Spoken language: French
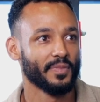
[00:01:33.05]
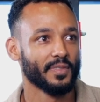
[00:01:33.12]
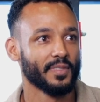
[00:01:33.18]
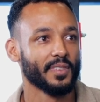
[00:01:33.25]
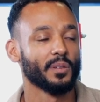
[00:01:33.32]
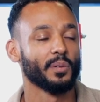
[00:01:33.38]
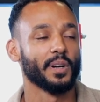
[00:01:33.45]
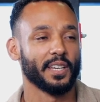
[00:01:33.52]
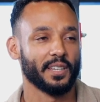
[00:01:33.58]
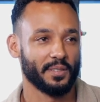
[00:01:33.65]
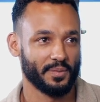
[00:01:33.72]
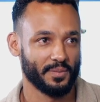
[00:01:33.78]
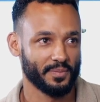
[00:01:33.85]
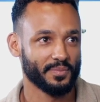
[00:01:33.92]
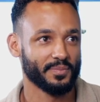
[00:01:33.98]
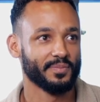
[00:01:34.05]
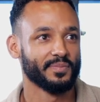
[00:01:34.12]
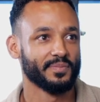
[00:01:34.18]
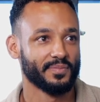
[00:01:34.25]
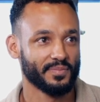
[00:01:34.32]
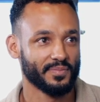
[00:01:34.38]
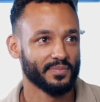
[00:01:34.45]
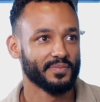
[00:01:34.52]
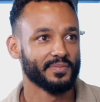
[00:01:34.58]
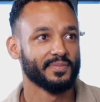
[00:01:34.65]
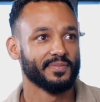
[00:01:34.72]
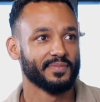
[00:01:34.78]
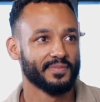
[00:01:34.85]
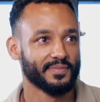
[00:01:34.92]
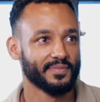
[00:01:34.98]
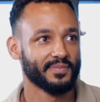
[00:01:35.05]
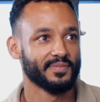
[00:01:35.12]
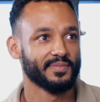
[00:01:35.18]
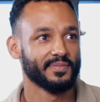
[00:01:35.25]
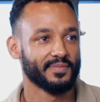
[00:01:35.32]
qu'on puisse lâcher euh, tous nos trucs et euh,